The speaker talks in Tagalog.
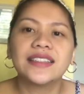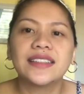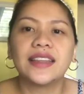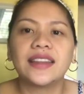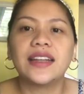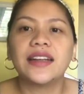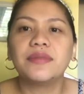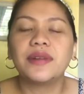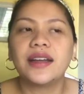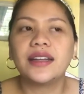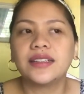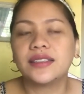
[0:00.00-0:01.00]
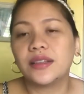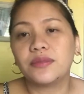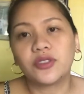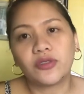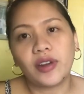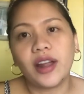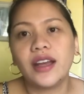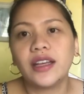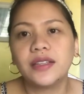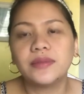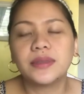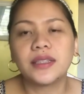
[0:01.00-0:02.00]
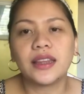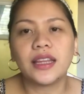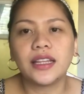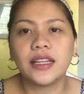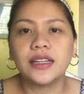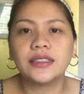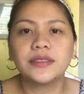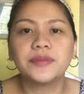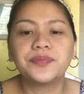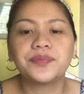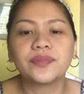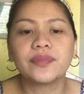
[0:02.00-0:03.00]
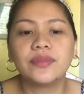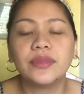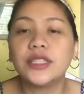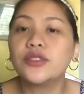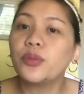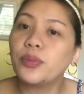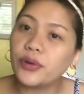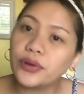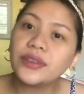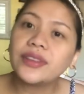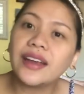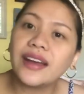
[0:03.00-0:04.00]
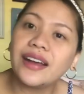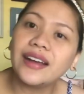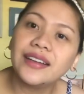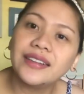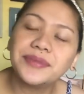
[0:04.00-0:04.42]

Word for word: sa tanang mga nag-subscribe, sa tanang nisuporta,